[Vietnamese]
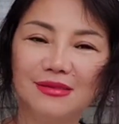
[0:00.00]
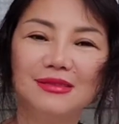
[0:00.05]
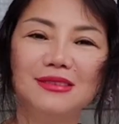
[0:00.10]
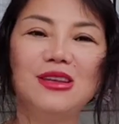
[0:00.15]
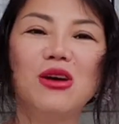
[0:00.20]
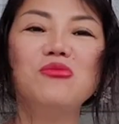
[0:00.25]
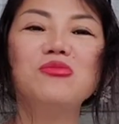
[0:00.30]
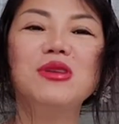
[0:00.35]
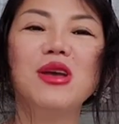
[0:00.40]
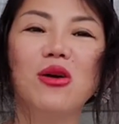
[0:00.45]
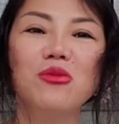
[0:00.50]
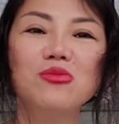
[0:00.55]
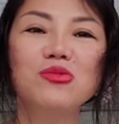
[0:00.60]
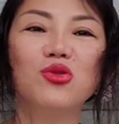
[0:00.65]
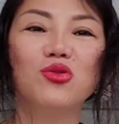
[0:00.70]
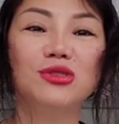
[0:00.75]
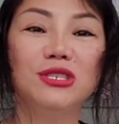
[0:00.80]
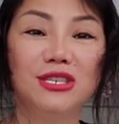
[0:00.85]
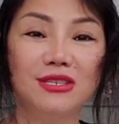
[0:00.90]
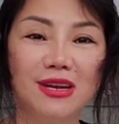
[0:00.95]
Giống giống
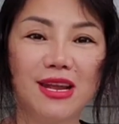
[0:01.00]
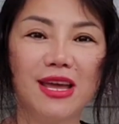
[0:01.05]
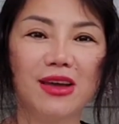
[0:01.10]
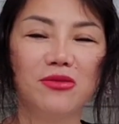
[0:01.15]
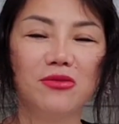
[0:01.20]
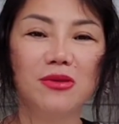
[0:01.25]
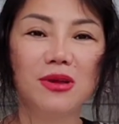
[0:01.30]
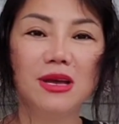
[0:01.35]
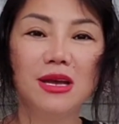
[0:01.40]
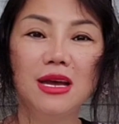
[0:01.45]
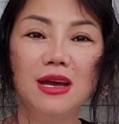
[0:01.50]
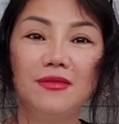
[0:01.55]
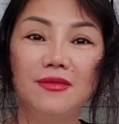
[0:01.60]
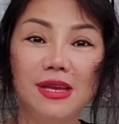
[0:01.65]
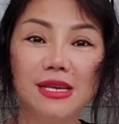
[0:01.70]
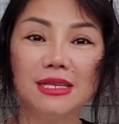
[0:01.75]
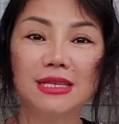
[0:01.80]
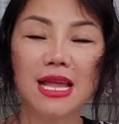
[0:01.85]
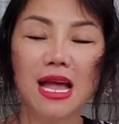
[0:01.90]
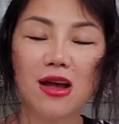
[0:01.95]
của Chanel
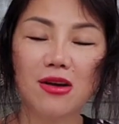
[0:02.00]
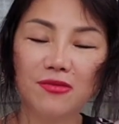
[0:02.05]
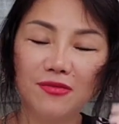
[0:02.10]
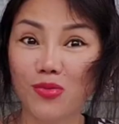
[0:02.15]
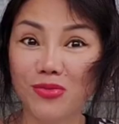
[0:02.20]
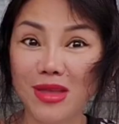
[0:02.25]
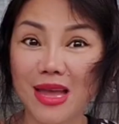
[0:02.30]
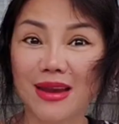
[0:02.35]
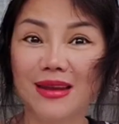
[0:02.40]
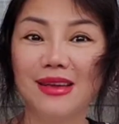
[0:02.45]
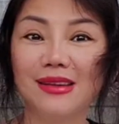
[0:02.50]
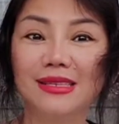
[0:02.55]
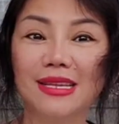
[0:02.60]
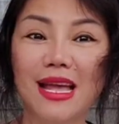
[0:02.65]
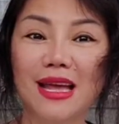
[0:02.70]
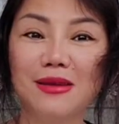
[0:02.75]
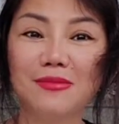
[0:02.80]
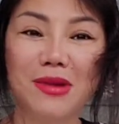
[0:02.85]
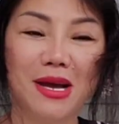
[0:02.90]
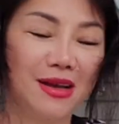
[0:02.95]
Vì sao một nhà
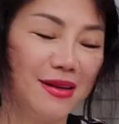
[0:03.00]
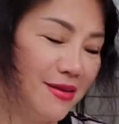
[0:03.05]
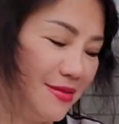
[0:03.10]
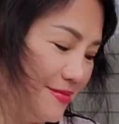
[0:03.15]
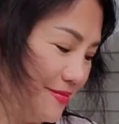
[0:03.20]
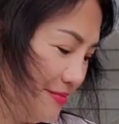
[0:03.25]
design mà